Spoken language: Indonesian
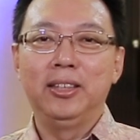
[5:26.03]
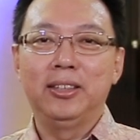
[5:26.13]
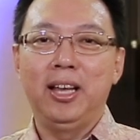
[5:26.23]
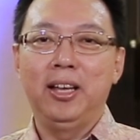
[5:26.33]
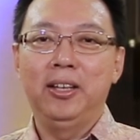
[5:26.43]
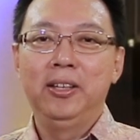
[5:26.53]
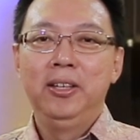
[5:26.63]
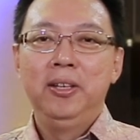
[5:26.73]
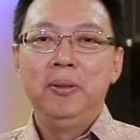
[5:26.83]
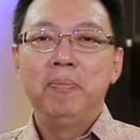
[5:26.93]
tentang
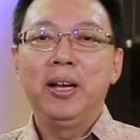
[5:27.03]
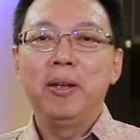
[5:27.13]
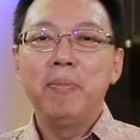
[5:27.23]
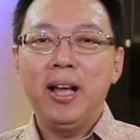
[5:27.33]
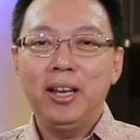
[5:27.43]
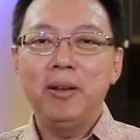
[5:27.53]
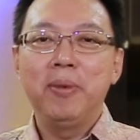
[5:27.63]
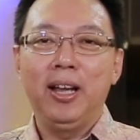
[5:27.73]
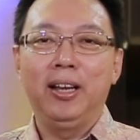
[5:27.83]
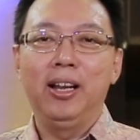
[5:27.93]
bagaimana
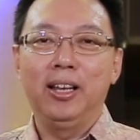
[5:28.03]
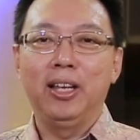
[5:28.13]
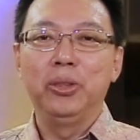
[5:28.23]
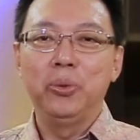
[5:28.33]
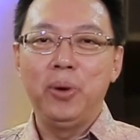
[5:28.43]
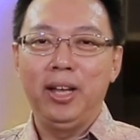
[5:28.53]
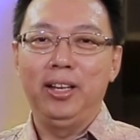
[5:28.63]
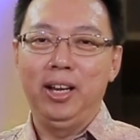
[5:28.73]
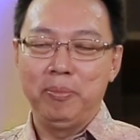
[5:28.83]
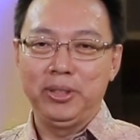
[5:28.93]
mengandalkan
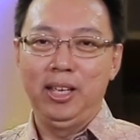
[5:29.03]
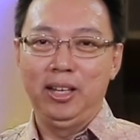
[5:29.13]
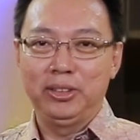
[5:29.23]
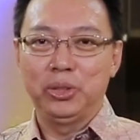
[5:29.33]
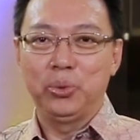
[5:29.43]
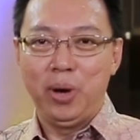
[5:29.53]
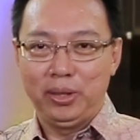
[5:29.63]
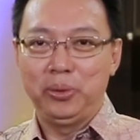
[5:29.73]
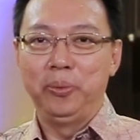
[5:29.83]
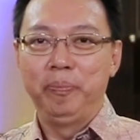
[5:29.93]
Tuhan dalam segala
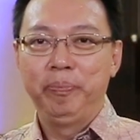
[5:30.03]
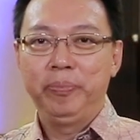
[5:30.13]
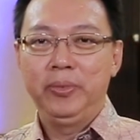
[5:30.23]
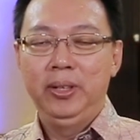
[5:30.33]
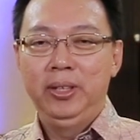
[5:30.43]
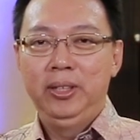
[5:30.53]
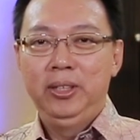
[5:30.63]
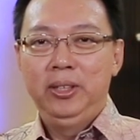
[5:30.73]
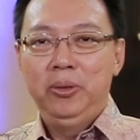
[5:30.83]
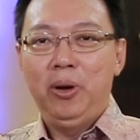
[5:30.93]
sesuatu.
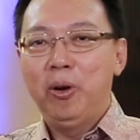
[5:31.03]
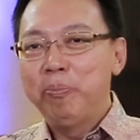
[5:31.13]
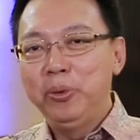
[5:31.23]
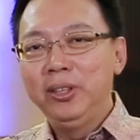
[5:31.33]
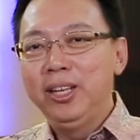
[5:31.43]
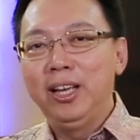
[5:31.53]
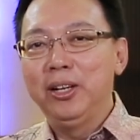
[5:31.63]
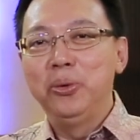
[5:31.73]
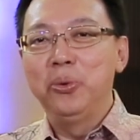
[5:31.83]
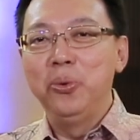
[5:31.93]
Walaupun tidak
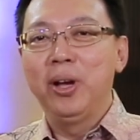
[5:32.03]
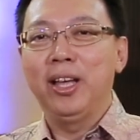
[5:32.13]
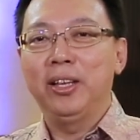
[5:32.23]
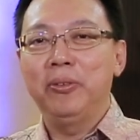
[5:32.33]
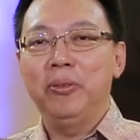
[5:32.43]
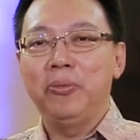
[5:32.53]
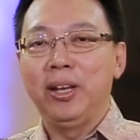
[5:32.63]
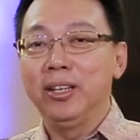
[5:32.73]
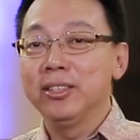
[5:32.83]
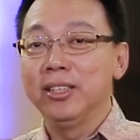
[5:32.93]
ada dukungan
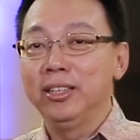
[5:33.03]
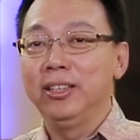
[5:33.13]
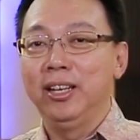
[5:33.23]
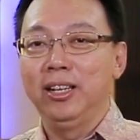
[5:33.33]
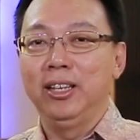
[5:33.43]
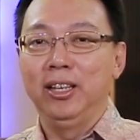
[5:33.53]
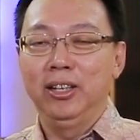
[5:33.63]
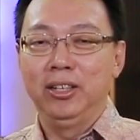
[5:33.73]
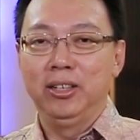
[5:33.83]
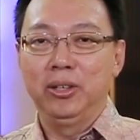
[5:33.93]
finansial dari
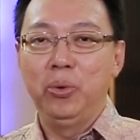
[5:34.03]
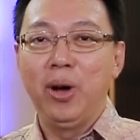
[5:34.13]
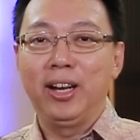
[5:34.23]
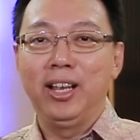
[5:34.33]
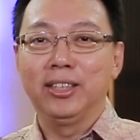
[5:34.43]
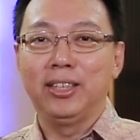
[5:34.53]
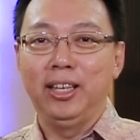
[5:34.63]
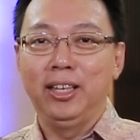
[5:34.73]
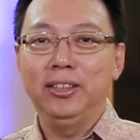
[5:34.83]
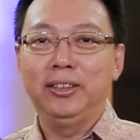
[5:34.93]
uh, keluarga
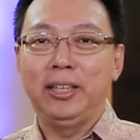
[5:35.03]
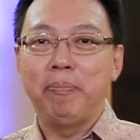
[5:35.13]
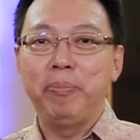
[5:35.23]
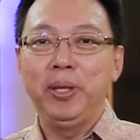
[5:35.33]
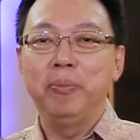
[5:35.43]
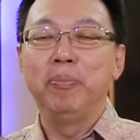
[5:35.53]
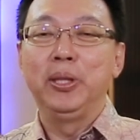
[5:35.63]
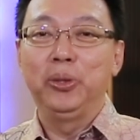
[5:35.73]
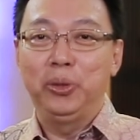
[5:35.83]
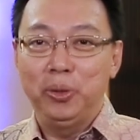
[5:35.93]
saya, tapi
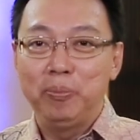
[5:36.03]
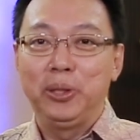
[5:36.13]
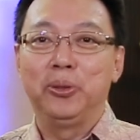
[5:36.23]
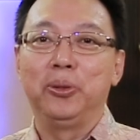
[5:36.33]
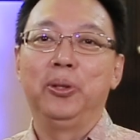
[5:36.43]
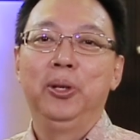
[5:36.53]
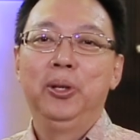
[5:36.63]
betul-betul